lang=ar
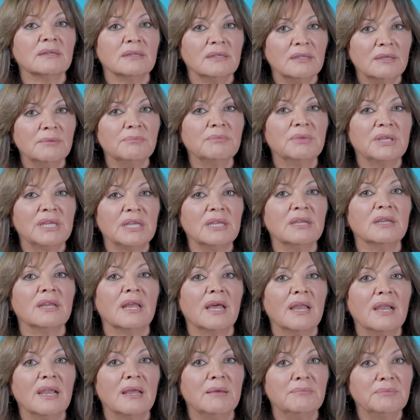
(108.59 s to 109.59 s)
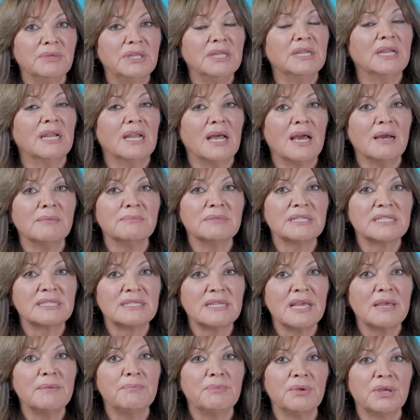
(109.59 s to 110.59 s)
يمكن الامين العام
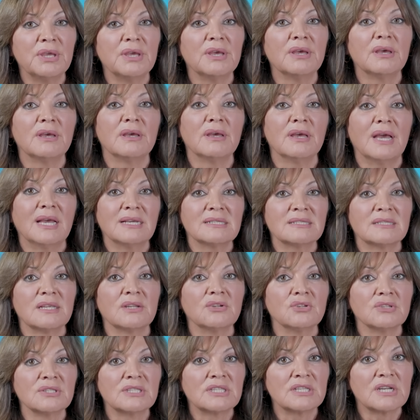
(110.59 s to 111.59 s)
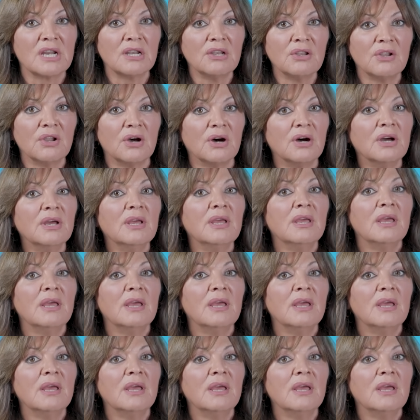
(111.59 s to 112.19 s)
السابق آه، حسن نصر الله